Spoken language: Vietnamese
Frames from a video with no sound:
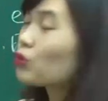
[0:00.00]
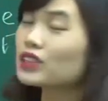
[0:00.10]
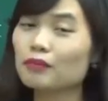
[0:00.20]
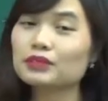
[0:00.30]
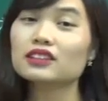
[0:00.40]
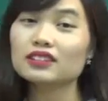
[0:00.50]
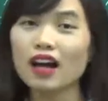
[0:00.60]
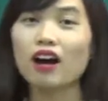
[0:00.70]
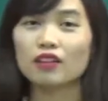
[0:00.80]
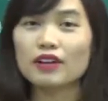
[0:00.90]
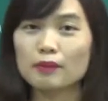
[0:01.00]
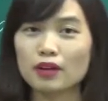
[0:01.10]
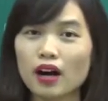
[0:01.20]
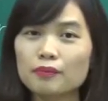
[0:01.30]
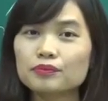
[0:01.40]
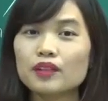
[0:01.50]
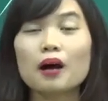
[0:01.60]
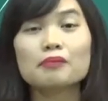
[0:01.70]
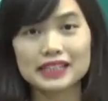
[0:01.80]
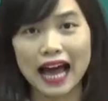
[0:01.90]
dấu chấm chứng tỏ nó phải là một âm
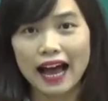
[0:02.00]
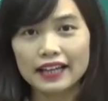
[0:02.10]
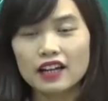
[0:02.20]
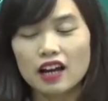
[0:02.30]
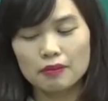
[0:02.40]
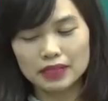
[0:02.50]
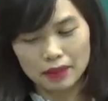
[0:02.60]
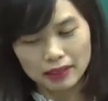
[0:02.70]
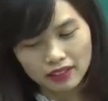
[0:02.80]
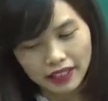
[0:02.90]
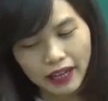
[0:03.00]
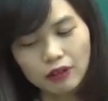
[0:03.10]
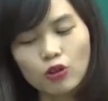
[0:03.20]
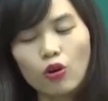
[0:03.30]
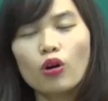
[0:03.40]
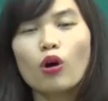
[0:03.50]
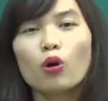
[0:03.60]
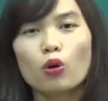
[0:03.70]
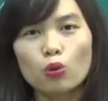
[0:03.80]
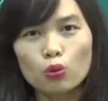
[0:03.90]
âm dài. Âm dài các bạn cứ kéo cho cô.
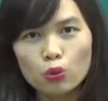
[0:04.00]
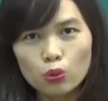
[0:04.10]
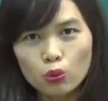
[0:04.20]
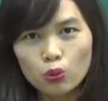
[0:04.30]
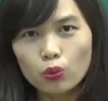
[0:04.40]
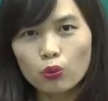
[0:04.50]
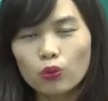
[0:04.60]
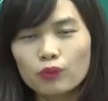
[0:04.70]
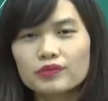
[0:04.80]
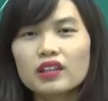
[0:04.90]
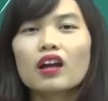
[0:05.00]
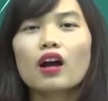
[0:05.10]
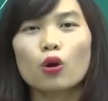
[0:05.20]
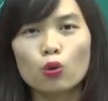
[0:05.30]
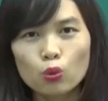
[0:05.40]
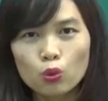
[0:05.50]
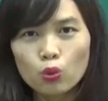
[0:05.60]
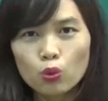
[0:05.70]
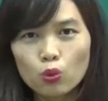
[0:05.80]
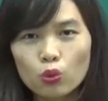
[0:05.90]
U,
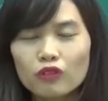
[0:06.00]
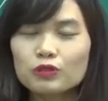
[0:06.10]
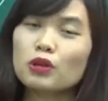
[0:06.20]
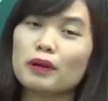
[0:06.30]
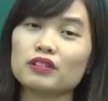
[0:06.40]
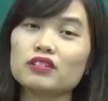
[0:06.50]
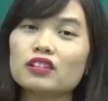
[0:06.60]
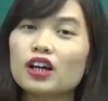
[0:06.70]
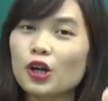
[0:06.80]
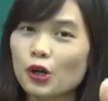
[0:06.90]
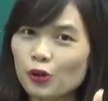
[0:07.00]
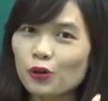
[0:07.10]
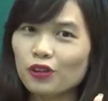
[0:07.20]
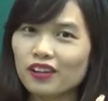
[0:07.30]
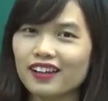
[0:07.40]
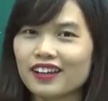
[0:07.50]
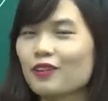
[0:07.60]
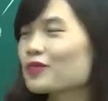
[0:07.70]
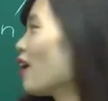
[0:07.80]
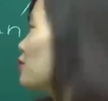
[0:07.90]
u. Ví dụ các bạn từ cool, đúng